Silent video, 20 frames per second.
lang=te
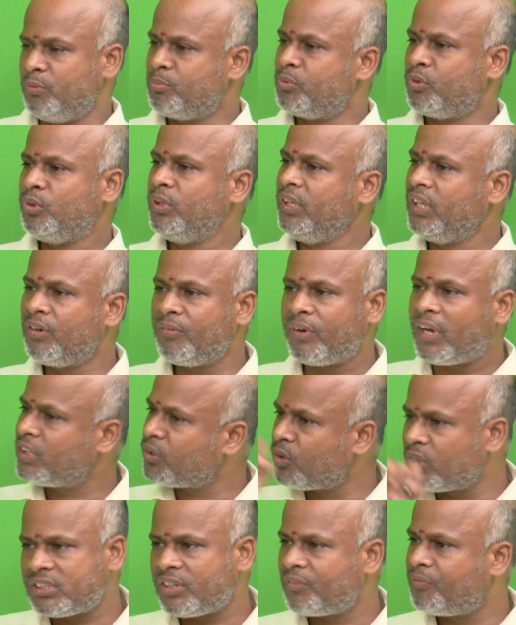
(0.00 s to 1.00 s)
ఇప్పుడు ఇరవై ఐదు
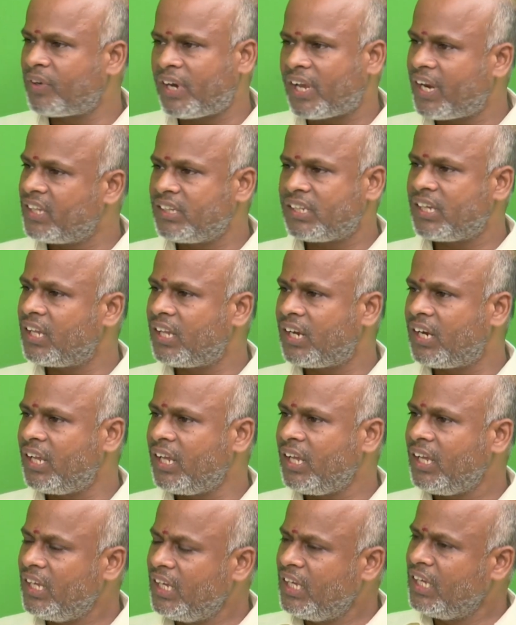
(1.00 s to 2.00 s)
రోజు ఎఫ్ఐఆర్ అయింది కదండి
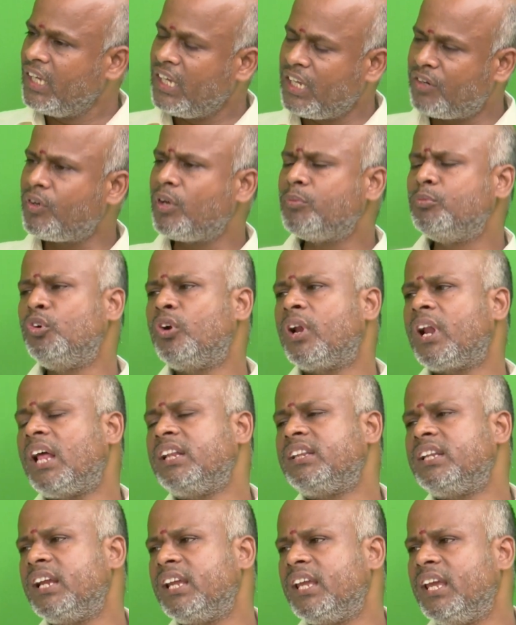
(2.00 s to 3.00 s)
ఇరవై మూడు
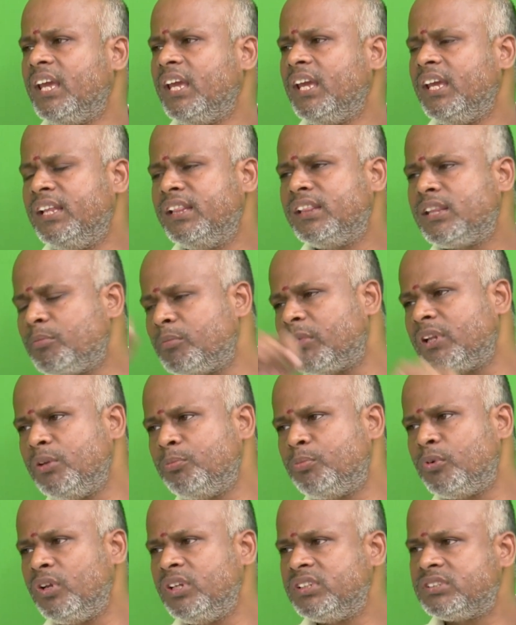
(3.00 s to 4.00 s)
రాత్రికి ఇంతమంది
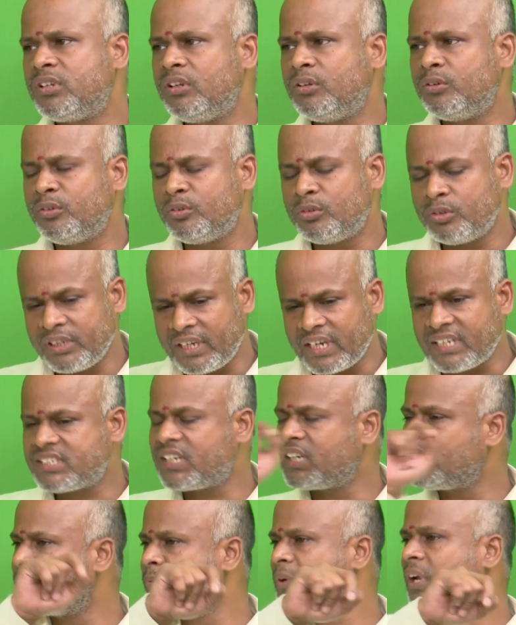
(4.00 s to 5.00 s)
పోలీసులు ఏ
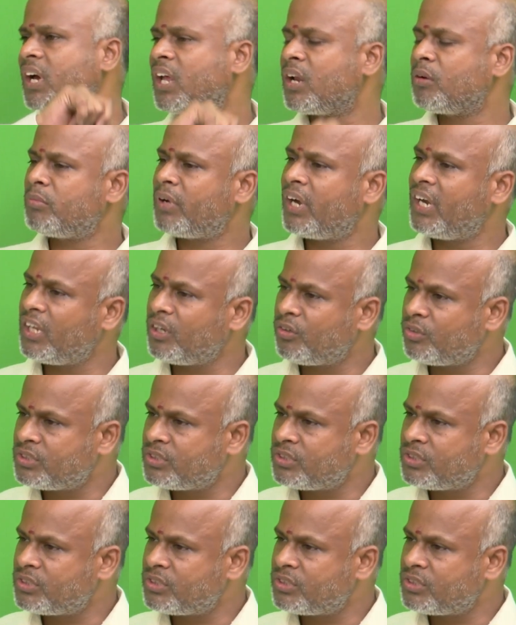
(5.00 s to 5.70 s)
చట్ట ప్రకారం మా ఇంటికి